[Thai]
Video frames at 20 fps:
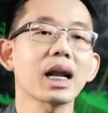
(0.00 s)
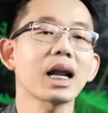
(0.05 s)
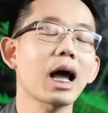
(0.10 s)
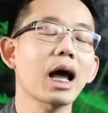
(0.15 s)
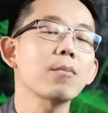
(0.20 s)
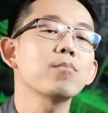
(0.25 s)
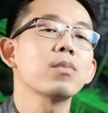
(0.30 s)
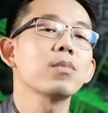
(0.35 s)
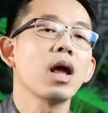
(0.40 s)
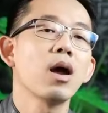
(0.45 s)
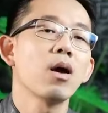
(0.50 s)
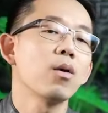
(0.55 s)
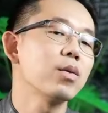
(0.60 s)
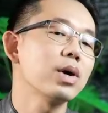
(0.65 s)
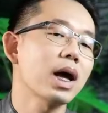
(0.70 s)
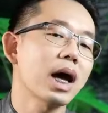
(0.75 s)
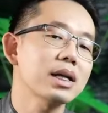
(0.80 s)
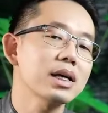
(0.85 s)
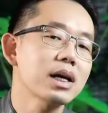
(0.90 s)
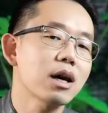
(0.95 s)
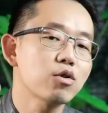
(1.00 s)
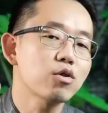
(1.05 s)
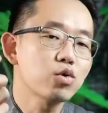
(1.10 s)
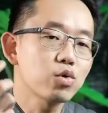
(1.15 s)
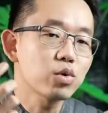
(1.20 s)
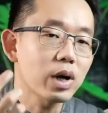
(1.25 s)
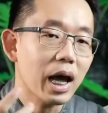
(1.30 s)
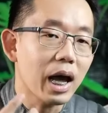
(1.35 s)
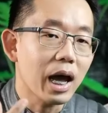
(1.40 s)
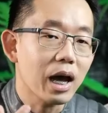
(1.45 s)
นะครับเวลาที่เรา
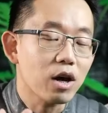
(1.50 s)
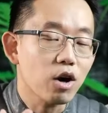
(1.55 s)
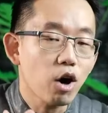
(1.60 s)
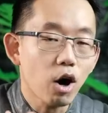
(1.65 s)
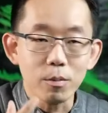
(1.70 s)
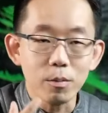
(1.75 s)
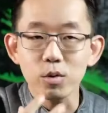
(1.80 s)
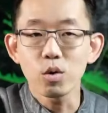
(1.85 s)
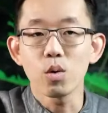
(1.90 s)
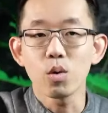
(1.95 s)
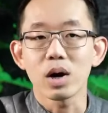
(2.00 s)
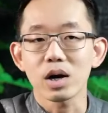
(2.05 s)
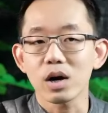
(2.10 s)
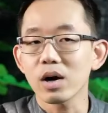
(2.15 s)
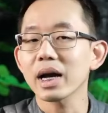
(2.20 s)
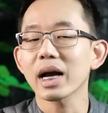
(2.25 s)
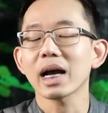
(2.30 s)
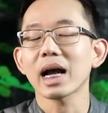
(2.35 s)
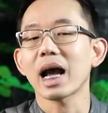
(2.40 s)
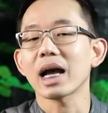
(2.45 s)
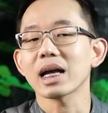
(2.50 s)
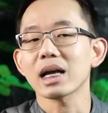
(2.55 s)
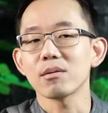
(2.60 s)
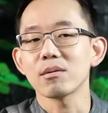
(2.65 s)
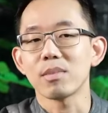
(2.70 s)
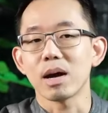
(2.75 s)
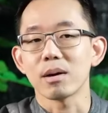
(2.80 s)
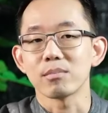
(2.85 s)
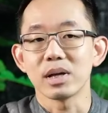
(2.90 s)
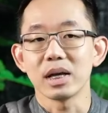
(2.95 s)
ดูแลครอบครัวก็คล้ายๆกัน
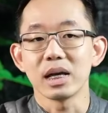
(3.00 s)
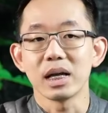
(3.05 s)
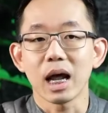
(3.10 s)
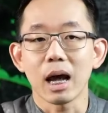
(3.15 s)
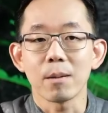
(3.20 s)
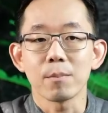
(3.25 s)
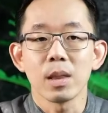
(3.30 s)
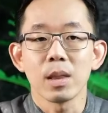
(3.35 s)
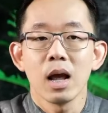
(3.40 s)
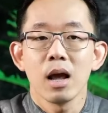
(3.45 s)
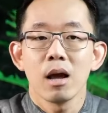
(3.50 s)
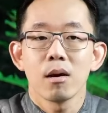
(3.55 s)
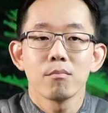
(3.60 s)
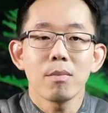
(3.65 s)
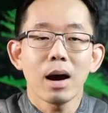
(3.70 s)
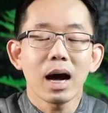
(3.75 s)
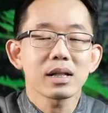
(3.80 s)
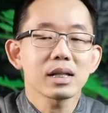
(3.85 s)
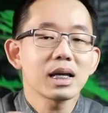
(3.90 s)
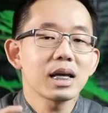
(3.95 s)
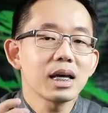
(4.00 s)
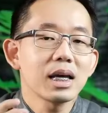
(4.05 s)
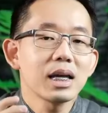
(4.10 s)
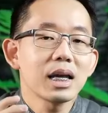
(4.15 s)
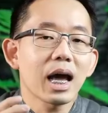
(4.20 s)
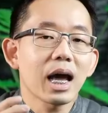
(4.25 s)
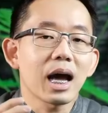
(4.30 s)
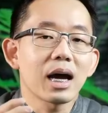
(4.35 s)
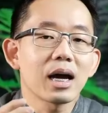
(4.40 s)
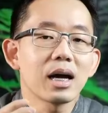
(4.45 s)
แบบนี้นะบางที
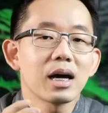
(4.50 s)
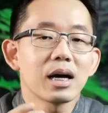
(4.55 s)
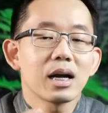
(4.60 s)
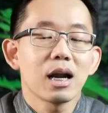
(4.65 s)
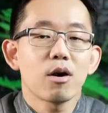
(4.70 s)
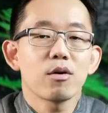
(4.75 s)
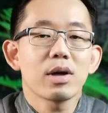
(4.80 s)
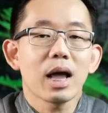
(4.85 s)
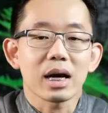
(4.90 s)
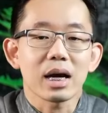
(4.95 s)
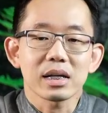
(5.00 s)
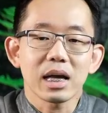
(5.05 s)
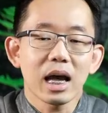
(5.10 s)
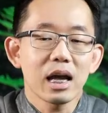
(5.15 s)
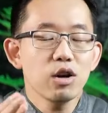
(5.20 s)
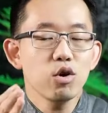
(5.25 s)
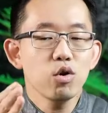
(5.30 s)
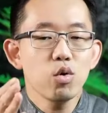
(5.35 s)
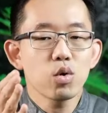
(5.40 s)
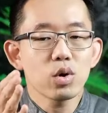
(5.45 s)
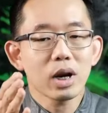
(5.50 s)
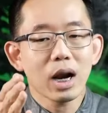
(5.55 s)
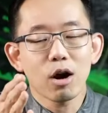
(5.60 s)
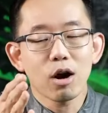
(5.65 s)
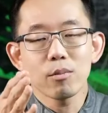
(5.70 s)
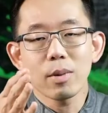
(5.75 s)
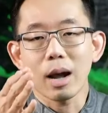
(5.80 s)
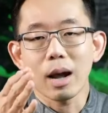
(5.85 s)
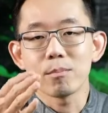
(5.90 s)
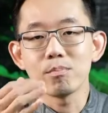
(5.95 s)
เนี่ยเราอยากจะให้ลูกเรา
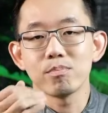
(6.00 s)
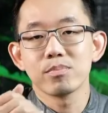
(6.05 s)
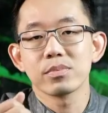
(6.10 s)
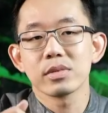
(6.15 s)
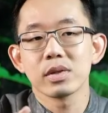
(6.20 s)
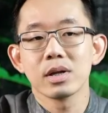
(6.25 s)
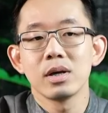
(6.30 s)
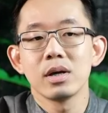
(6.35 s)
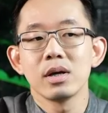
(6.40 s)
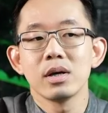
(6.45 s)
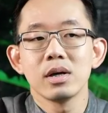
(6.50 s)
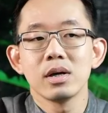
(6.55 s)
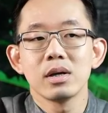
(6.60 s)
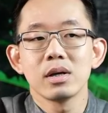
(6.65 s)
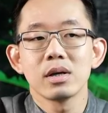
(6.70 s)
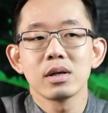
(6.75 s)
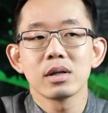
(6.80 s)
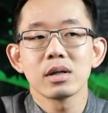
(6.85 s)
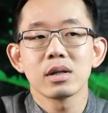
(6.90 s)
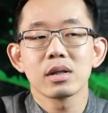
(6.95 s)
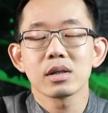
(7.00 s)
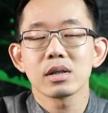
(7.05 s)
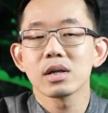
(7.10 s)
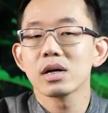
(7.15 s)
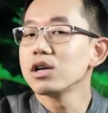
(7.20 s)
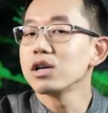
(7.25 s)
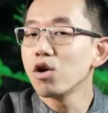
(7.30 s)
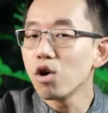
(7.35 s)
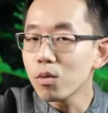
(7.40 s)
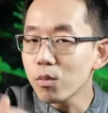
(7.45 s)
แบบ
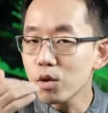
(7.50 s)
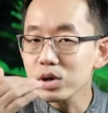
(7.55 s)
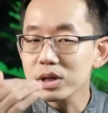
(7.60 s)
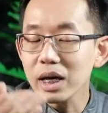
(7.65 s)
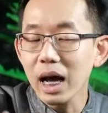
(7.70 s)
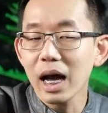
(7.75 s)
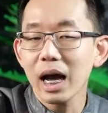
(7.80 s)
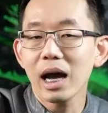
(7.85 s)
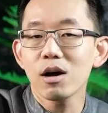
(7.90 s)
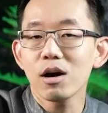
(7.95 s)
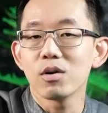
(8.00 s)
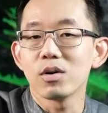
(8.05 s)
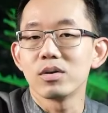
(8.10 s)
ตื่น6 โมงเช้า